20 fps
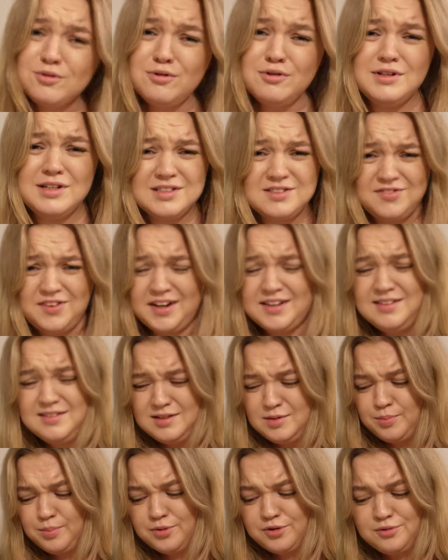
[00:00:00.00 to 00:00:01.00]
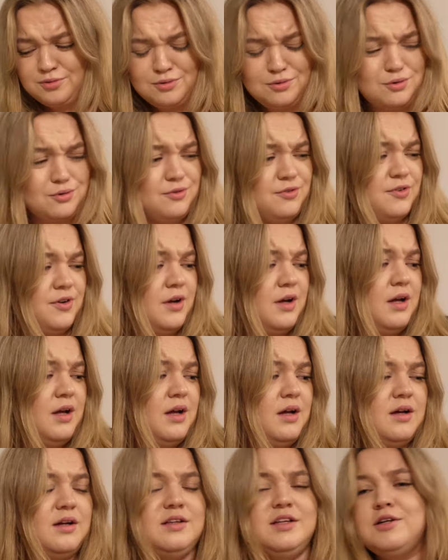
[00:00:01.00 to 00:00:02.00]
ogólnie jest fajny typ produktów.
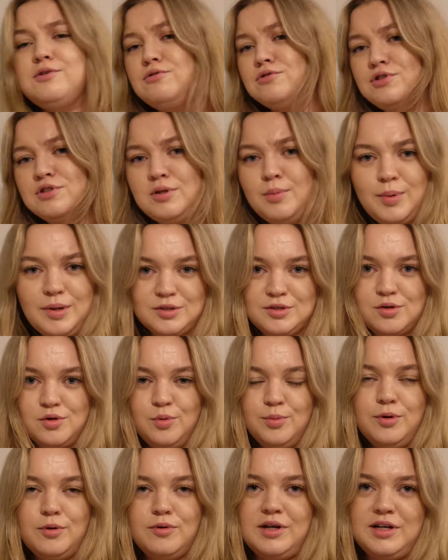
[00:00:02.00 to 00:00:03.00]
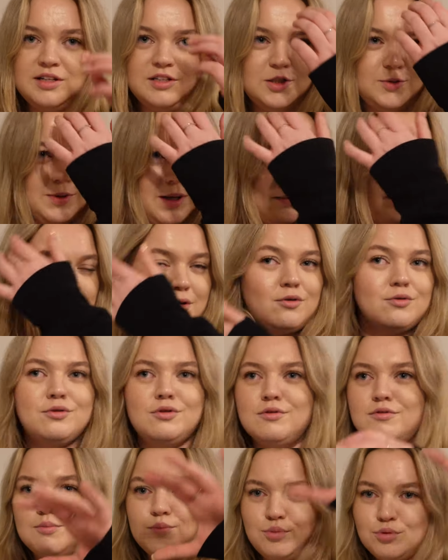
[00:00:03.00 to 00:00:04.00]
Niektórzy to bardzo lubią. Ja kiedyś miałam taką
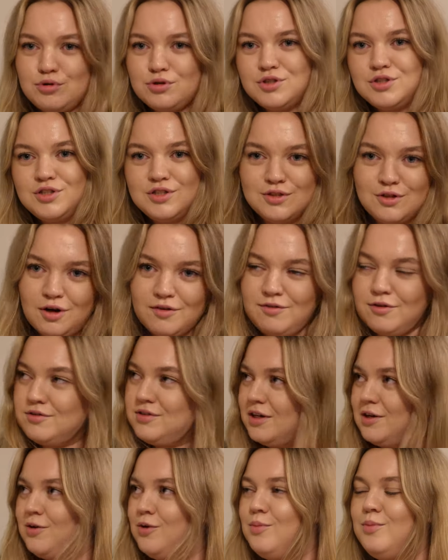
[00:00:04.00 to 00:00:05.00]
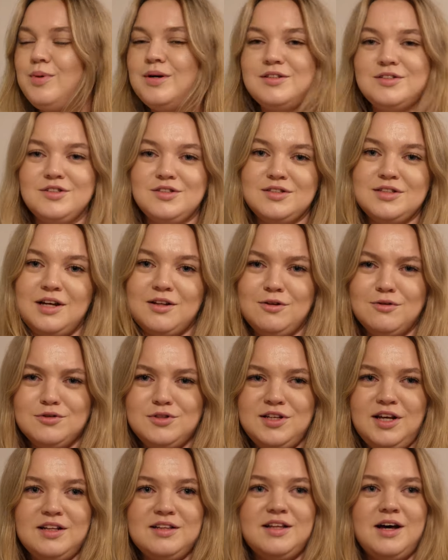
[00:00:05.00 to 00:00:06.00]
tą bursztynową, taką bardzo znaną
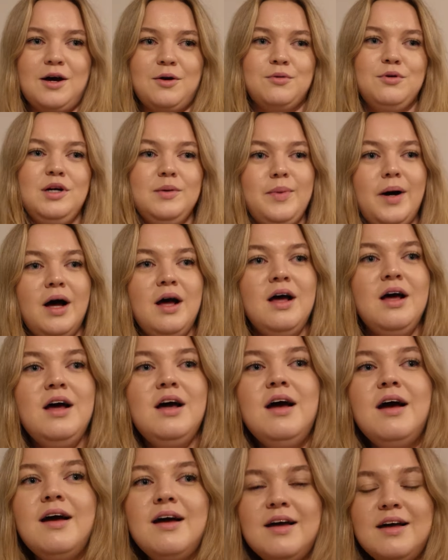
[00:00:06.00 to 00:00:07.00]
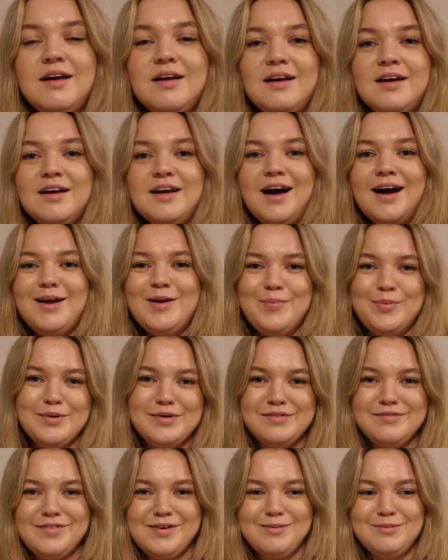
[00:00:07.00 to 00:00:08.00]
z Jantaru chyba. Yy, ale
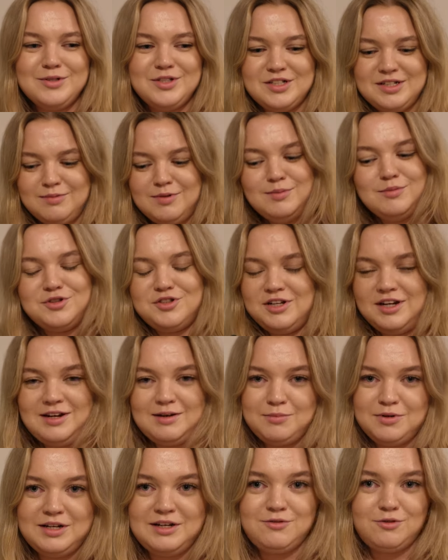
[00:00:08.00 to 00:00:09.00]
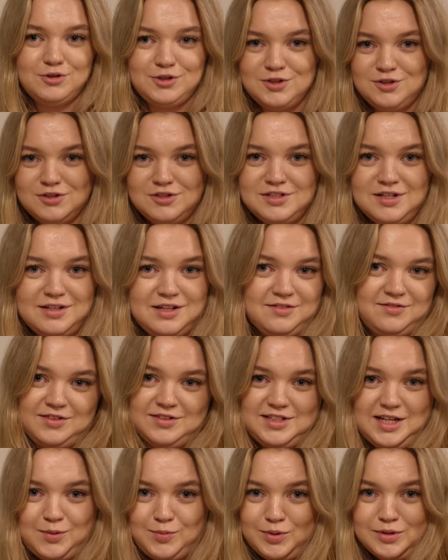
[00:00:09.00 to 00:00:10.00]
powiem Wam, że mimo, że ja myję włosy codziennie,
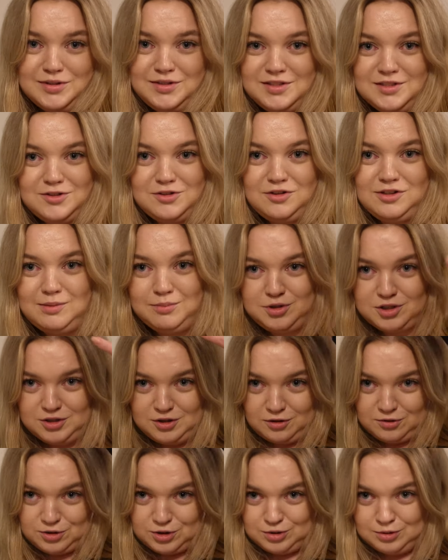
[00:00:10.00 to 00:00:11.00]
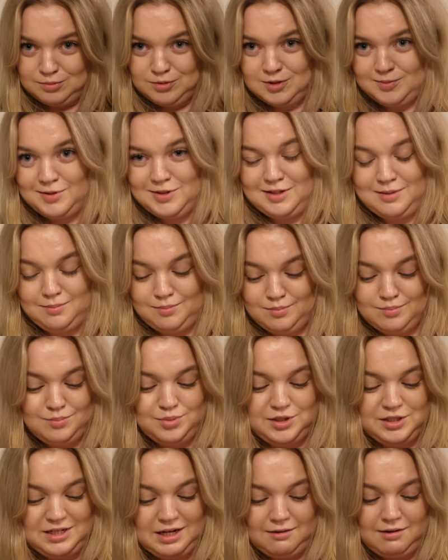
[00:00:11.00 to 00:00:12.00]
więc jakby nic nie stoi na przeszkodzie, żebym sobie tam
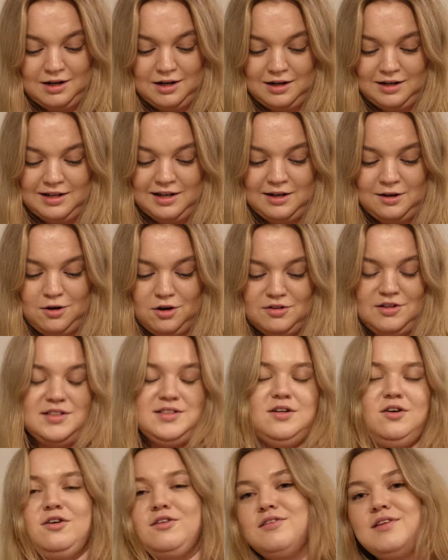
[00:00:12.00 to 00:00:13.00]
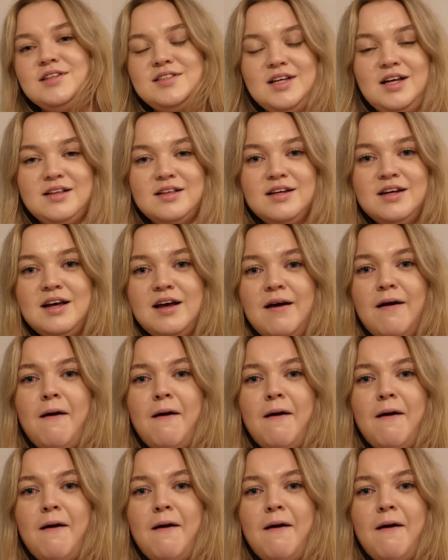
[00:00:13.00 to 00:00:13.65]
psikała je od, od nasady,